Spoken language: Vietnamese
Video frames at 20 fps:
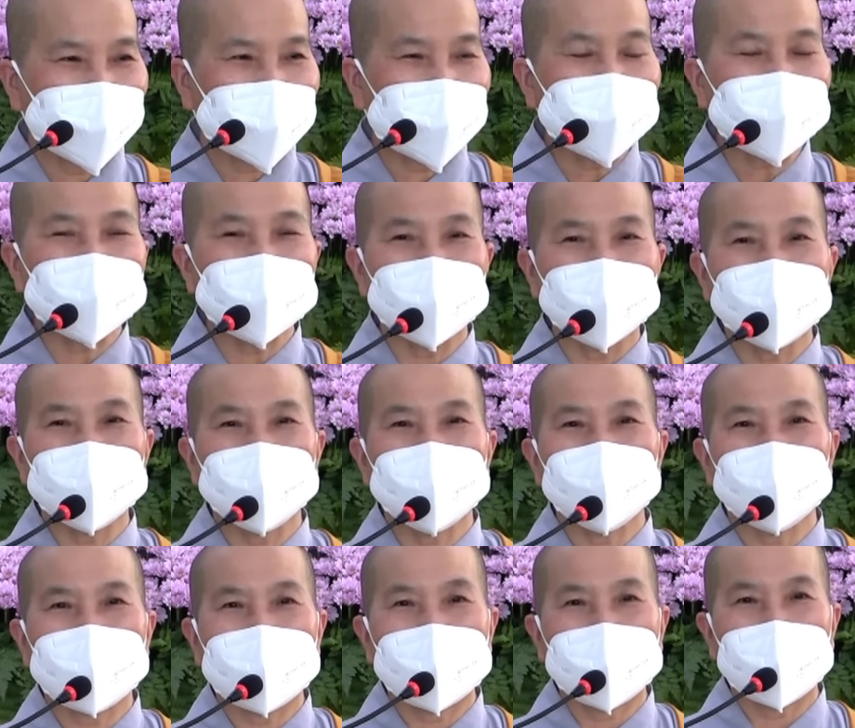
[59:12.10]
Cái người
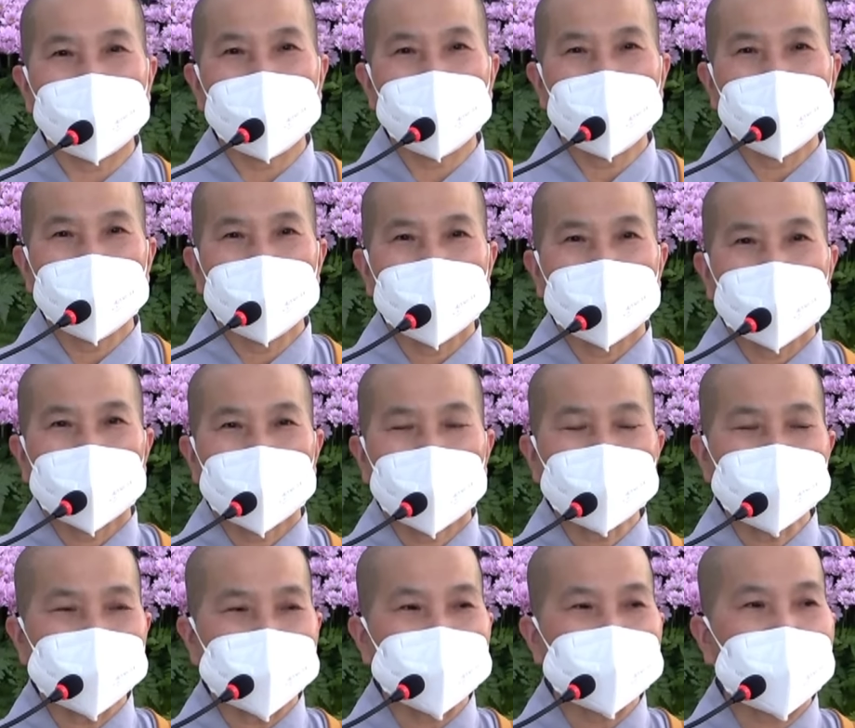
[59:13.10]
mà
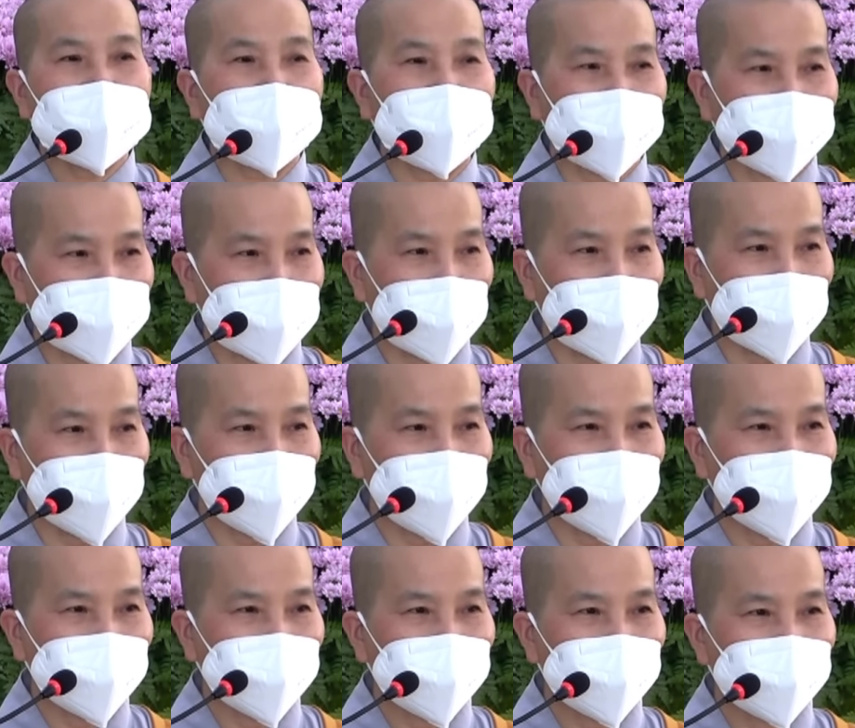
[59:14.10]
có những hành động,
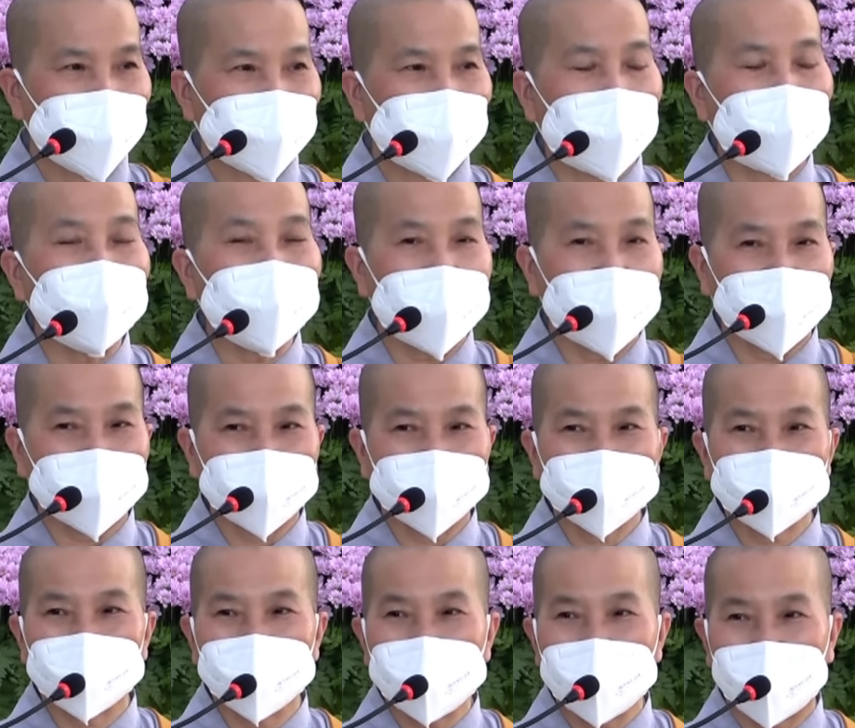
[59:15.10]
phẩm
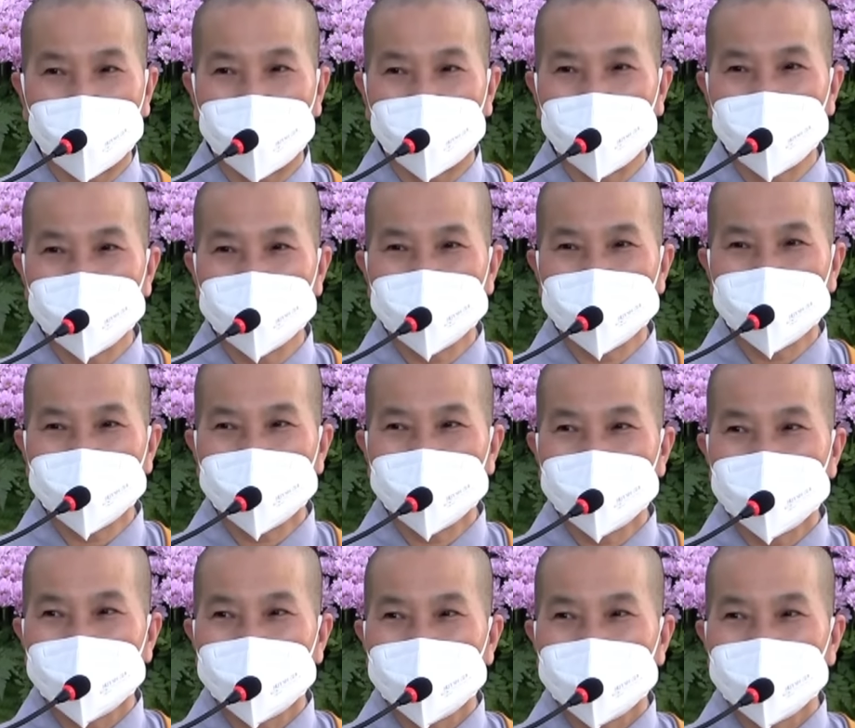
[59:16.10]
hạnh của họ
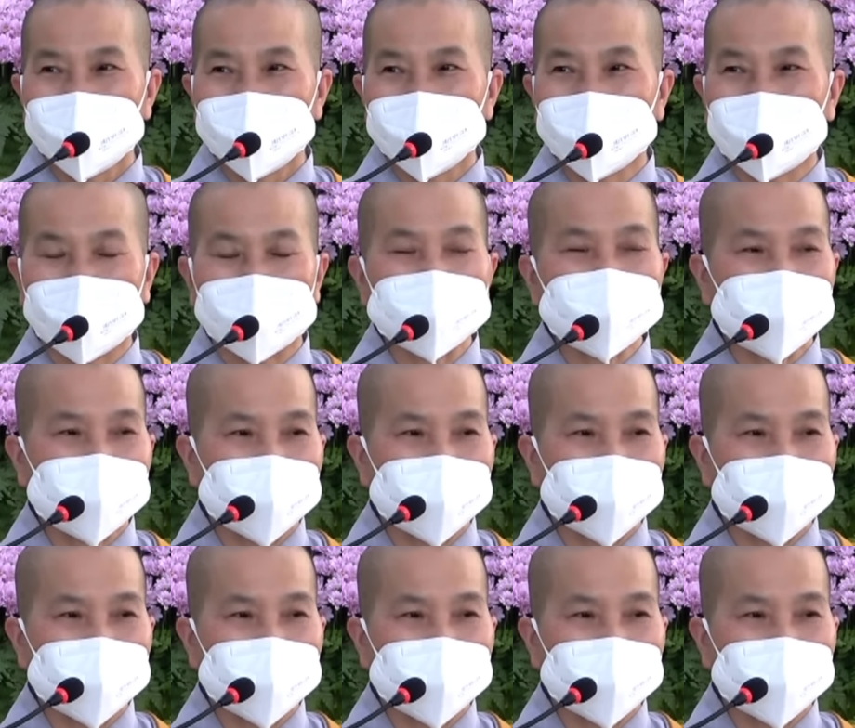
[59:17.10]
và cái